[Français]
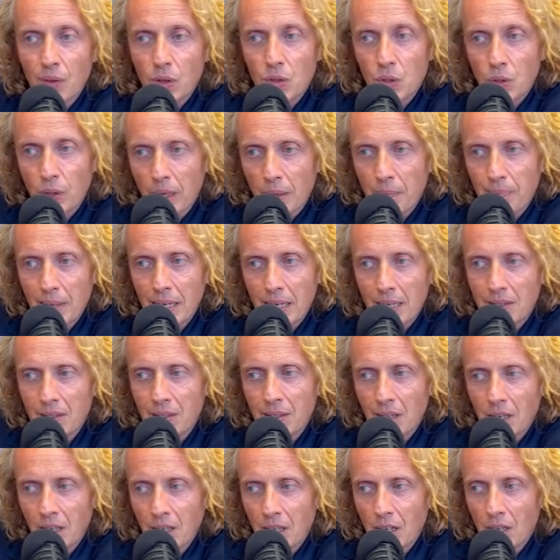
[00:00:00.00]
vie de tous les jours,
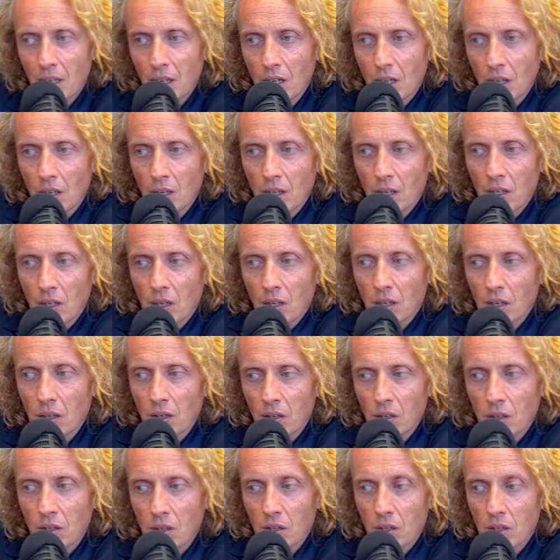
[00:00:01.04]
en quelque sorte. C'est
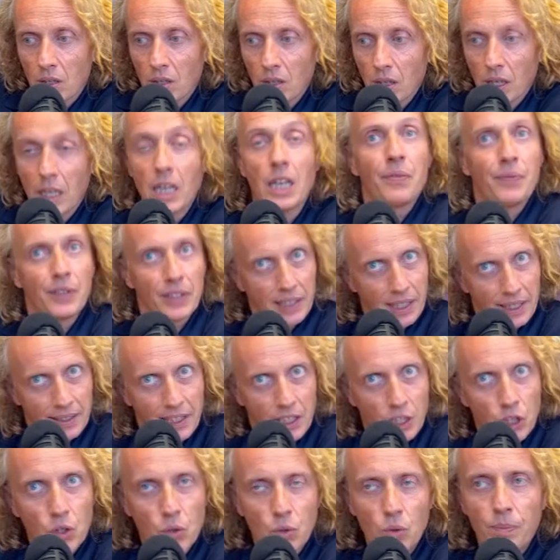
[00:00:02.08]
pas tout à fait la vie de tous
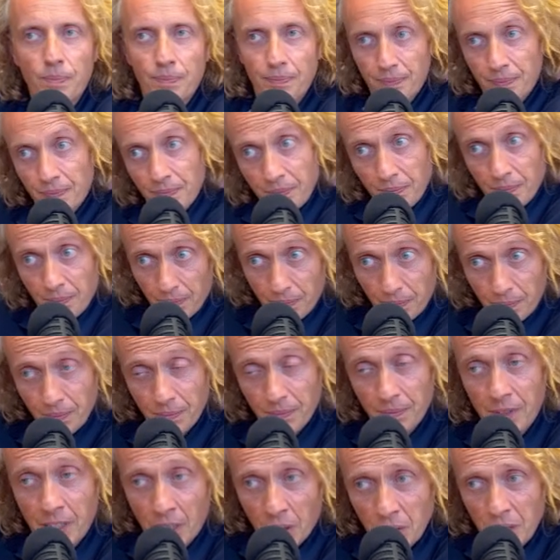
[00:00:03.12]
les jours. Et donc, à un moment
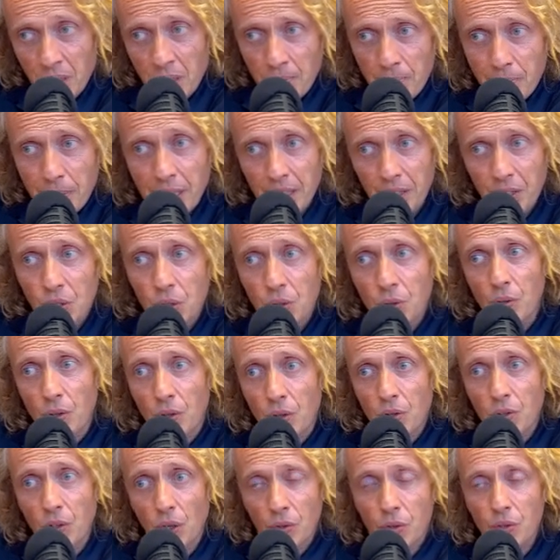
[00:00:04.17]
donné, on se
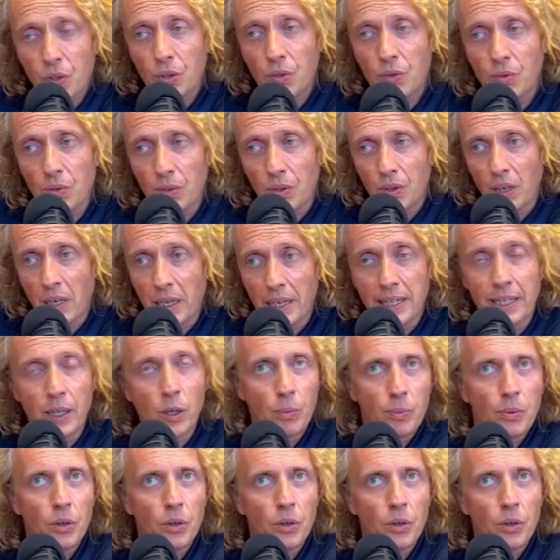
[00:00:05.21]
doit d'être euh,